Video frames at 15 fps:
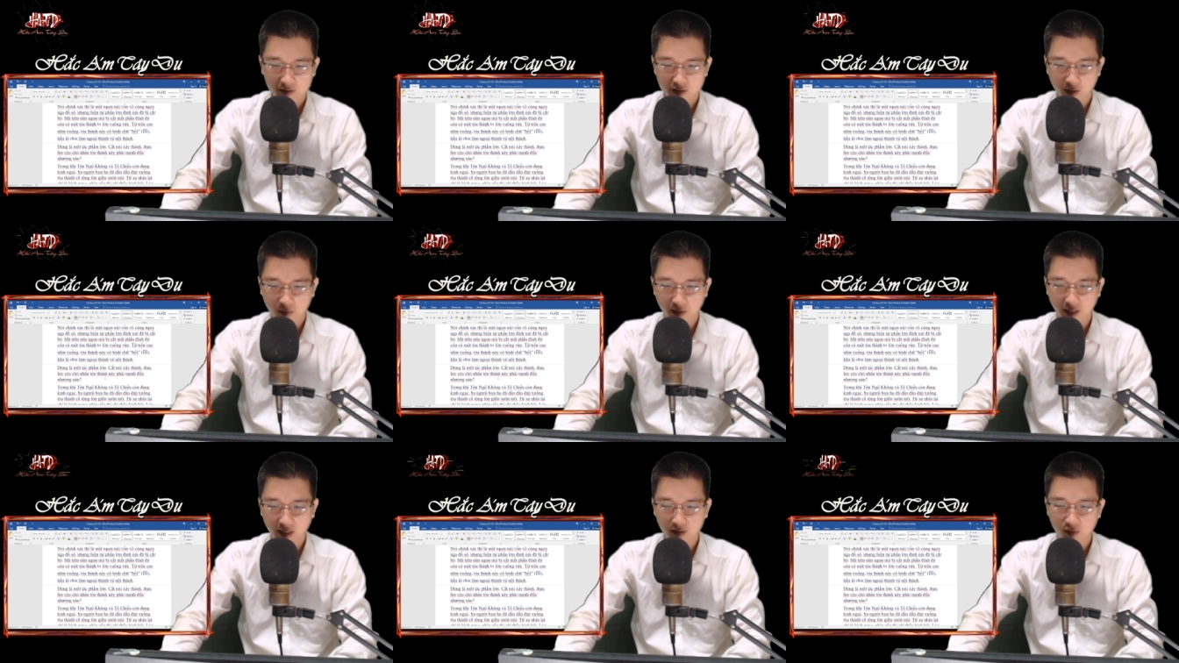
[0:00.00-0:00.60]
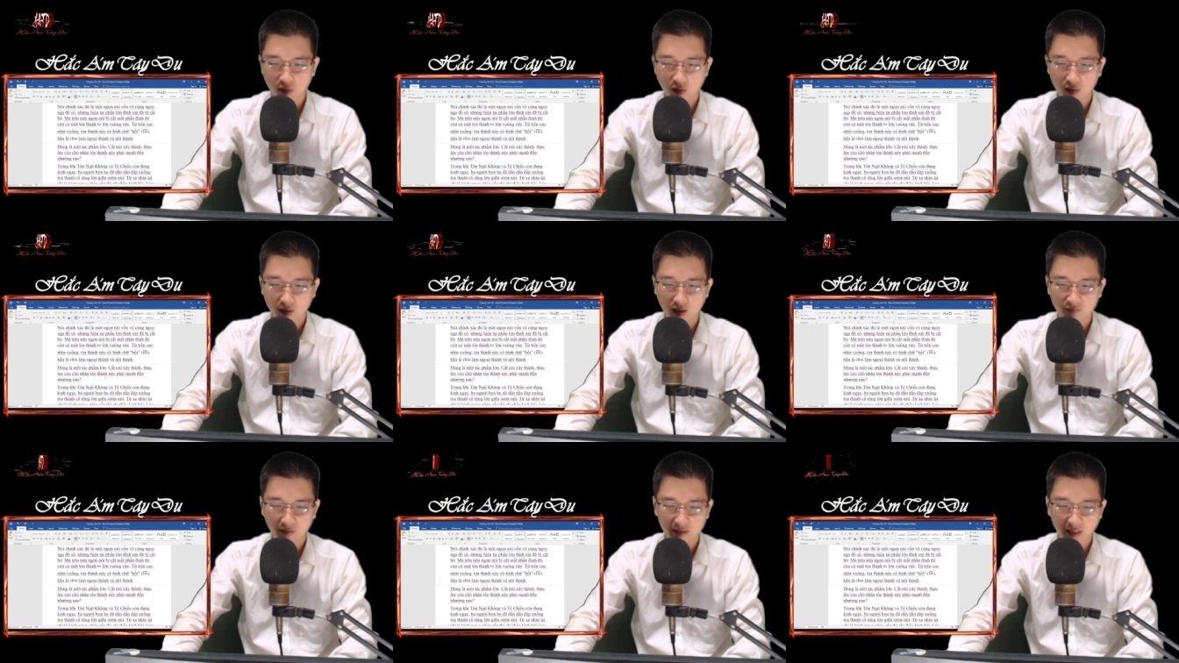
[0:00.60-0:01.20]
Trong khi Tô Ngộ
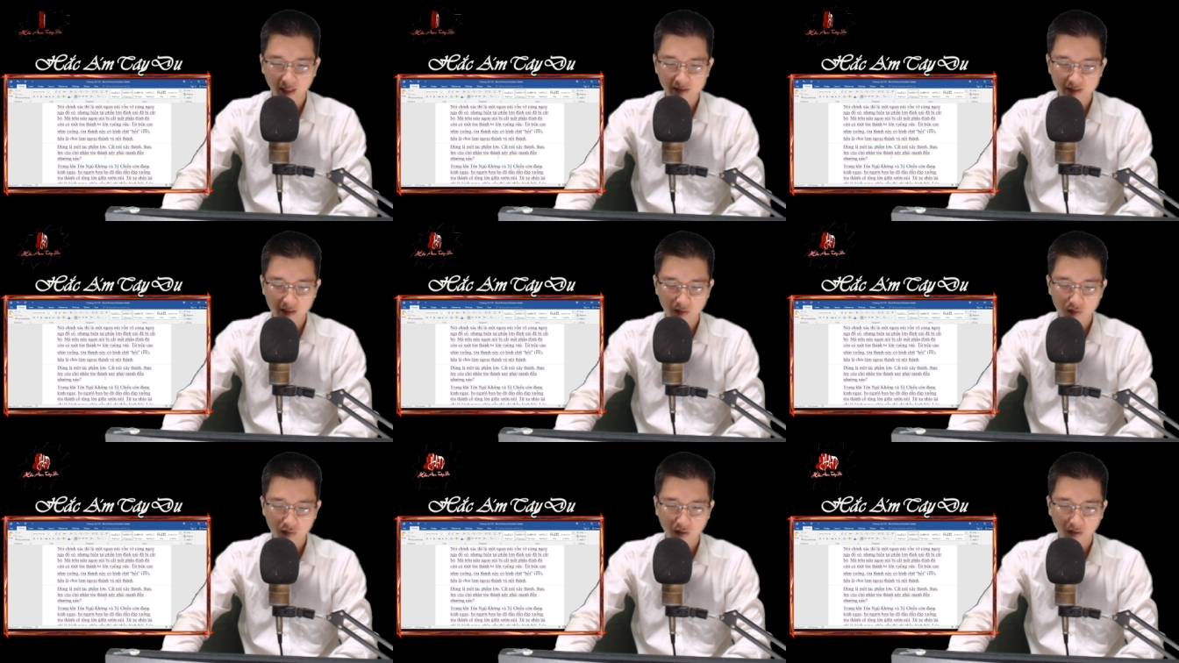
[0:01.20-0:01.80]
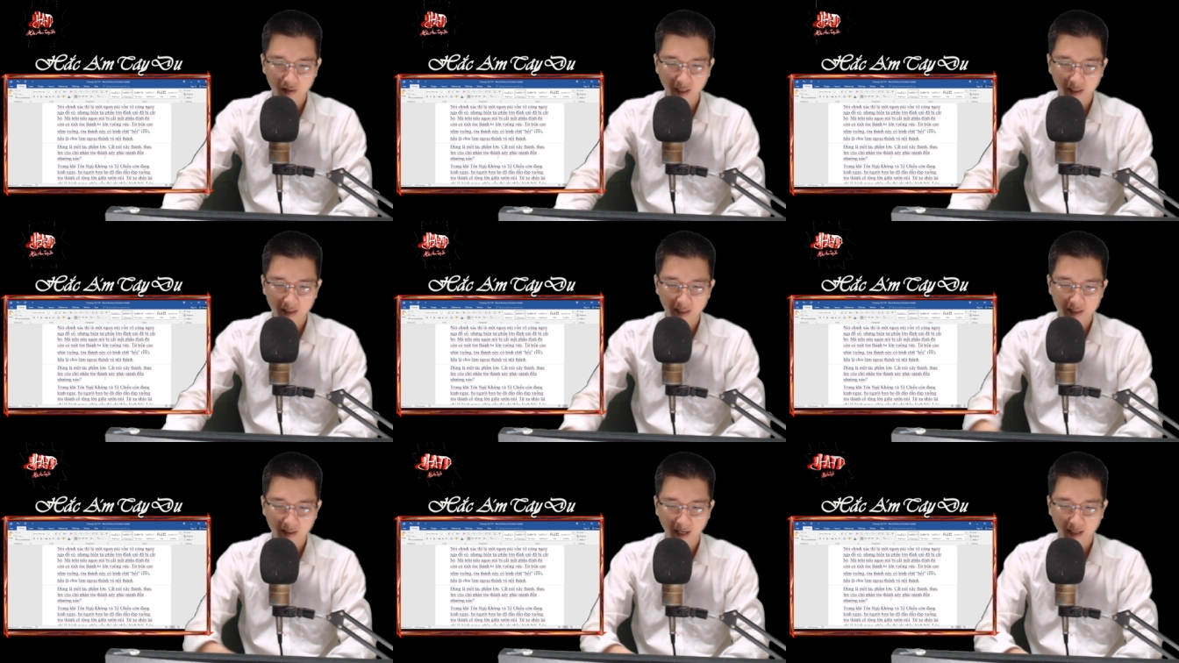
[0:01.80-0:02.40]
Không và Tây Chiếu còn đang
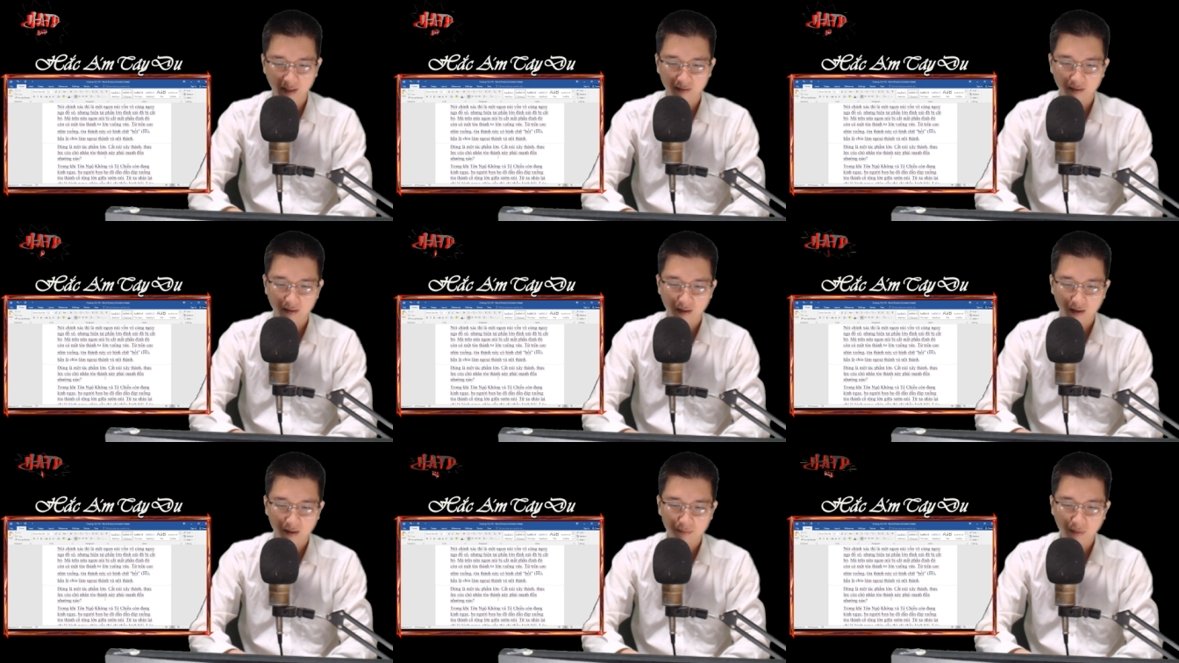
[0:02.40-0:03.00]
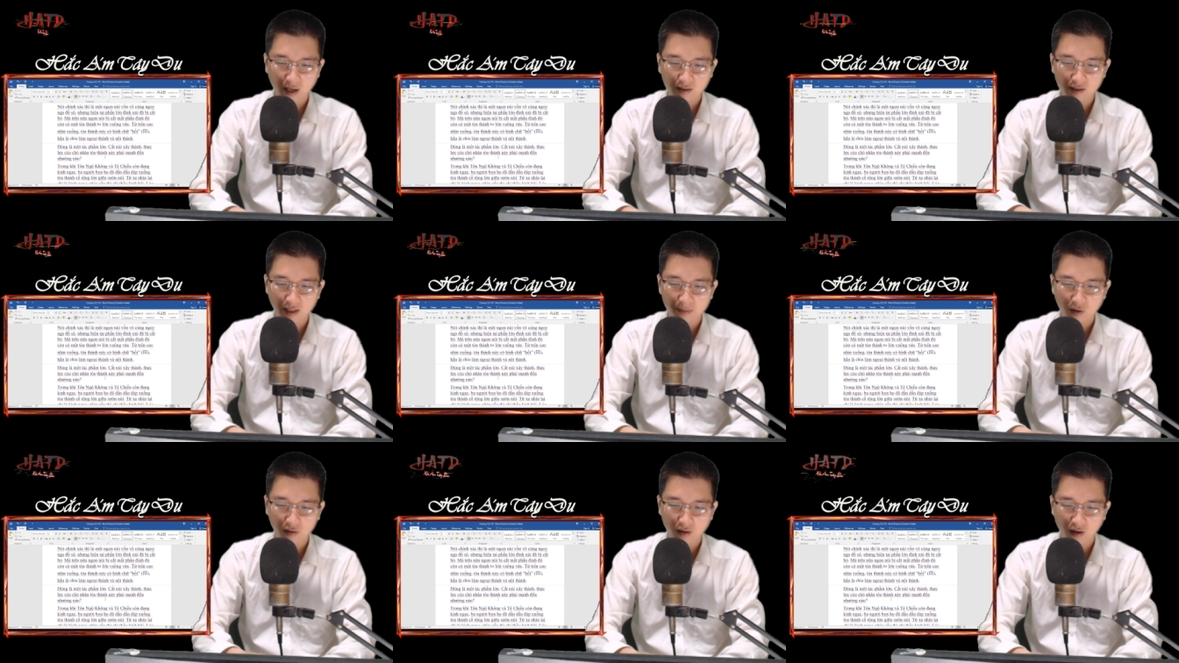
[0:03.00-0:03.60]
kinh ngạc Ba
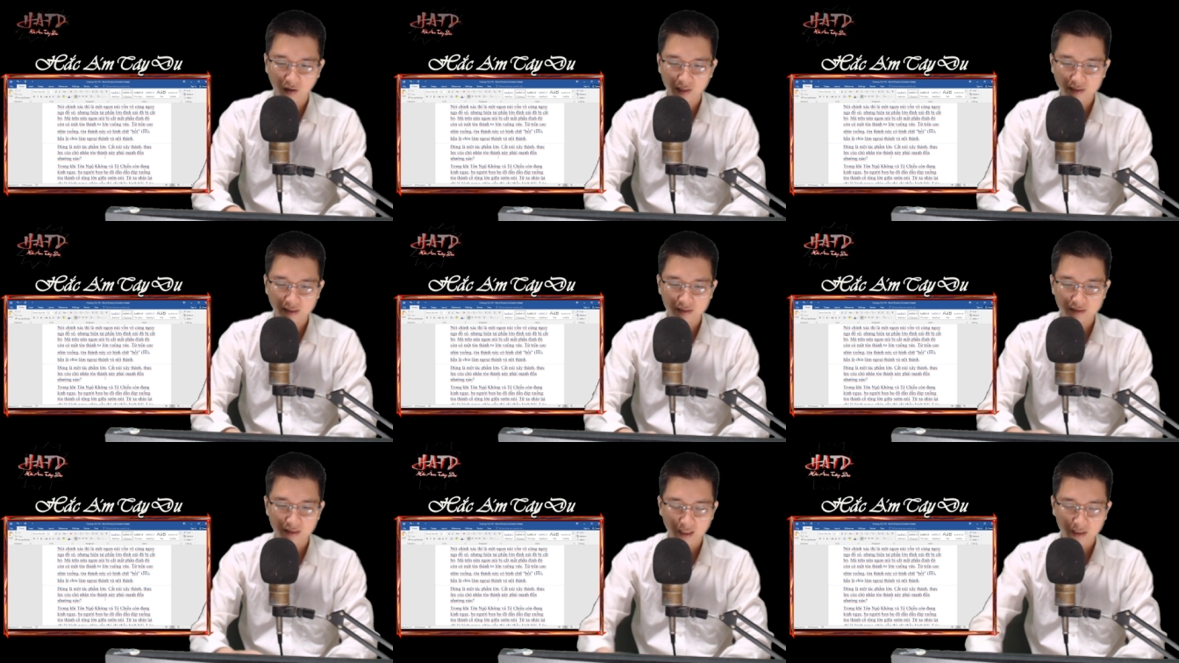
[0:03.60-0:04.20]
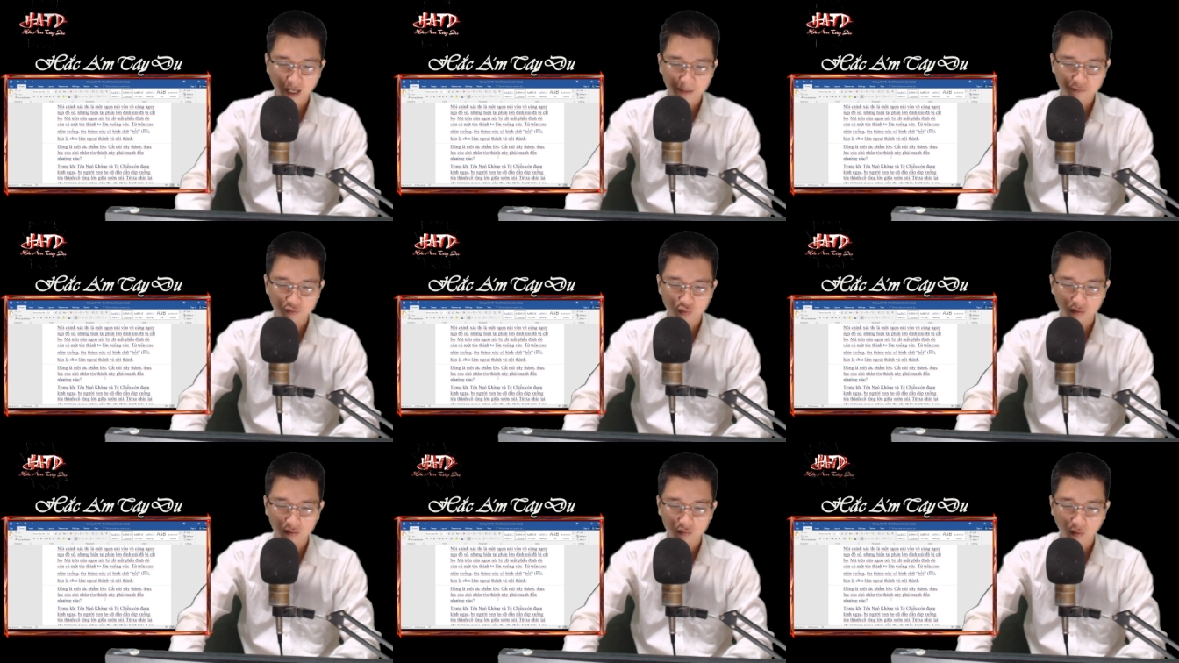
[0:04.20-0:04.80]
người bọn họ đã dần dần đáp
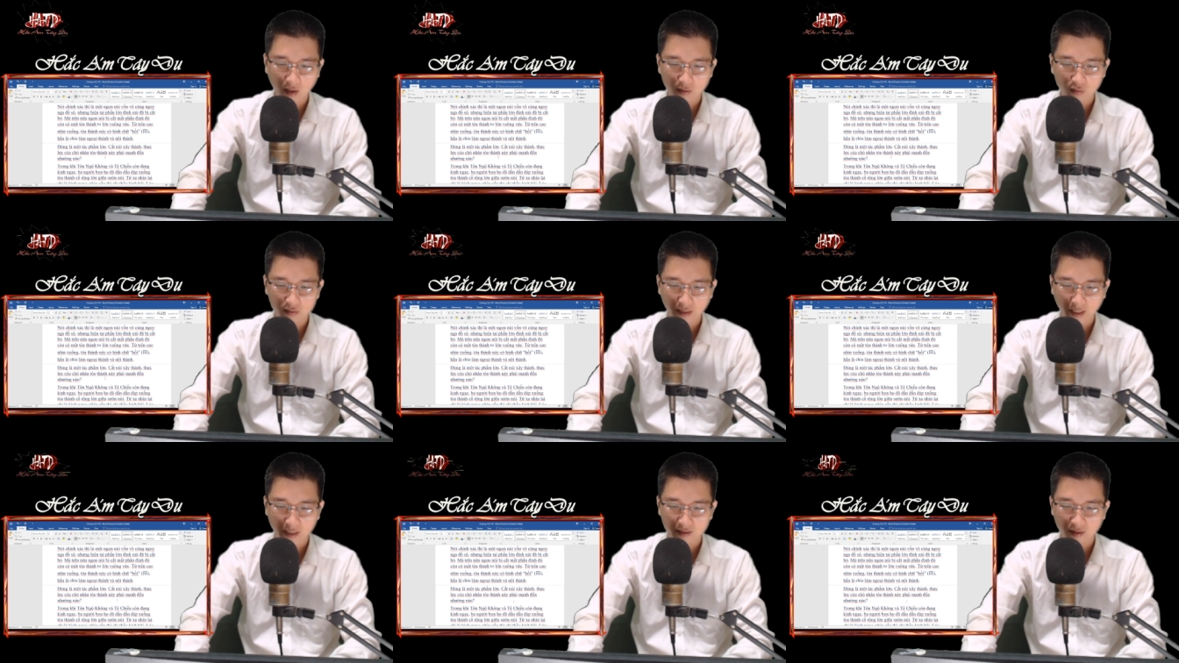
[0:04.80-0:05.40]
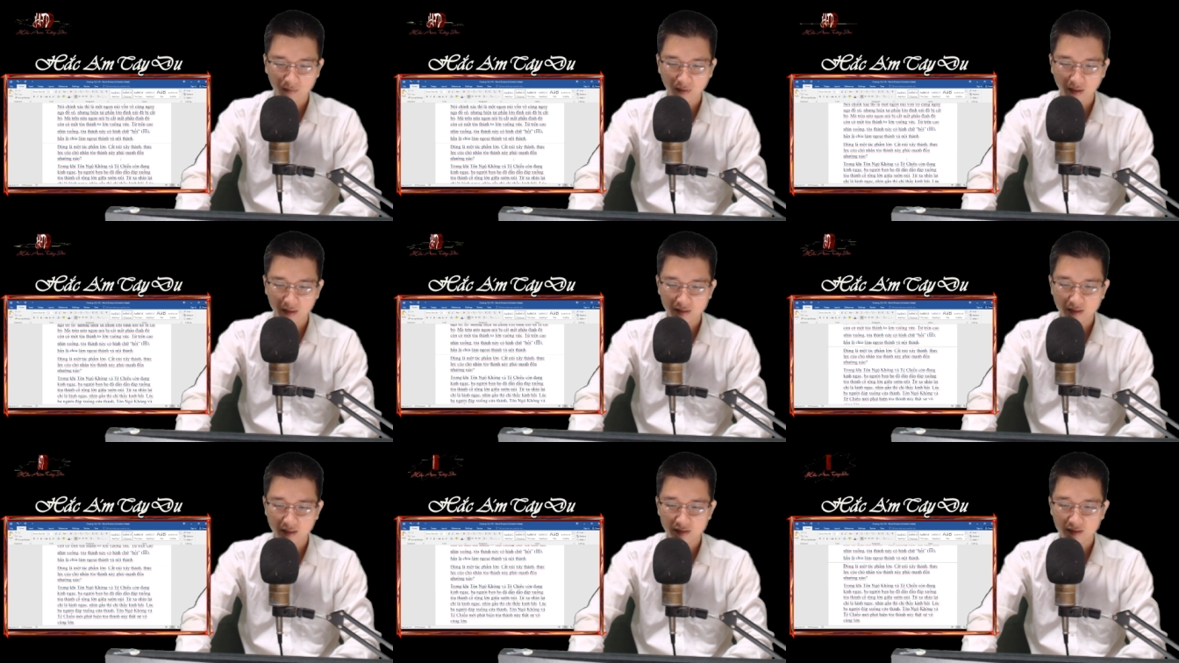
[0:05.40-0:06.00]
xuống tòa cổ thành rộng
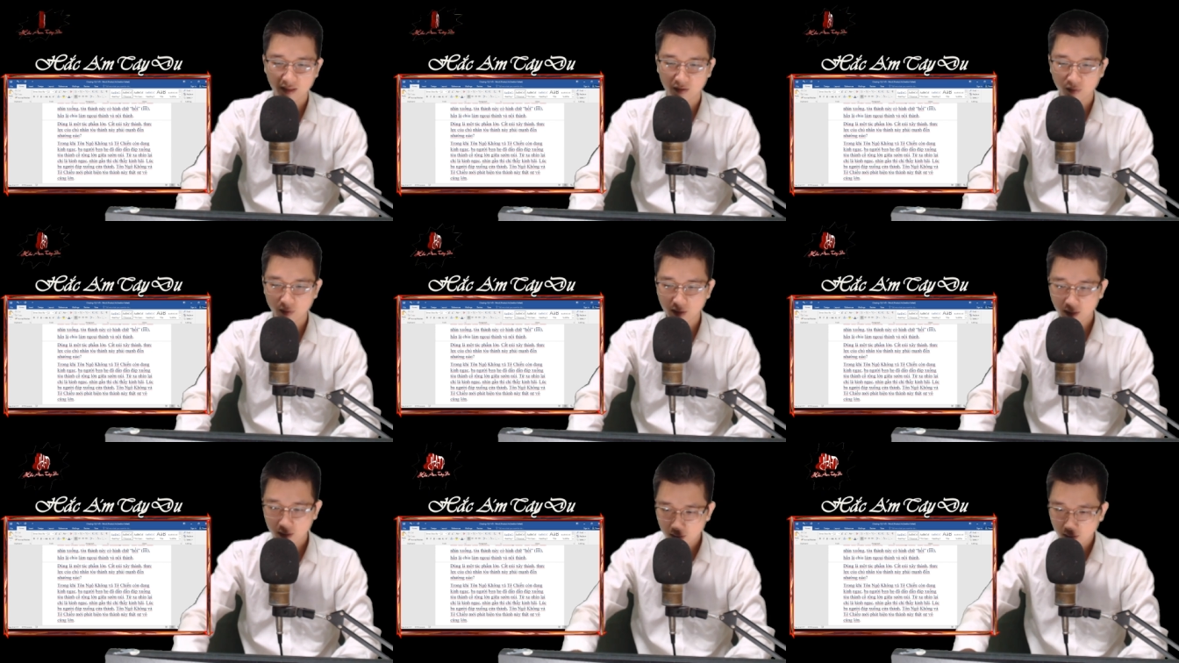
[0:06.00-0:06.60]
lớn giữa sườn núi